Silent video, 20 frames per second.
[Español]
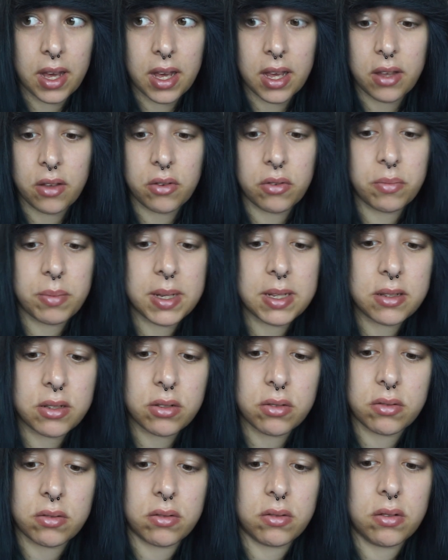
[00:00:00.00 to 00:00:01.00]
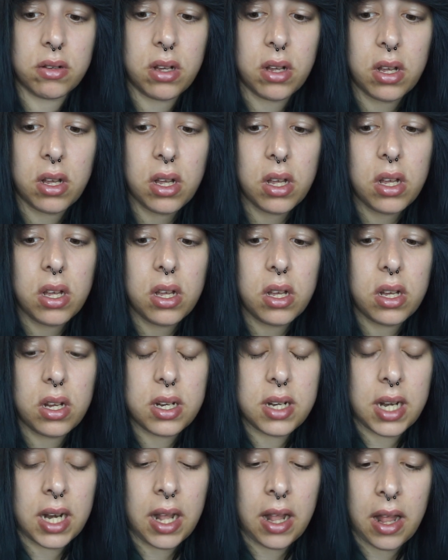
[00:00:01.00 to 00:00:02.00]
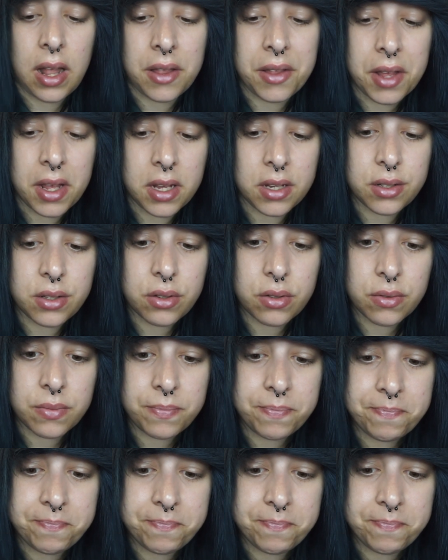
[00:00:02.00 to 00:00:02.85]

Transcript: Es que yo no pienso nada de eso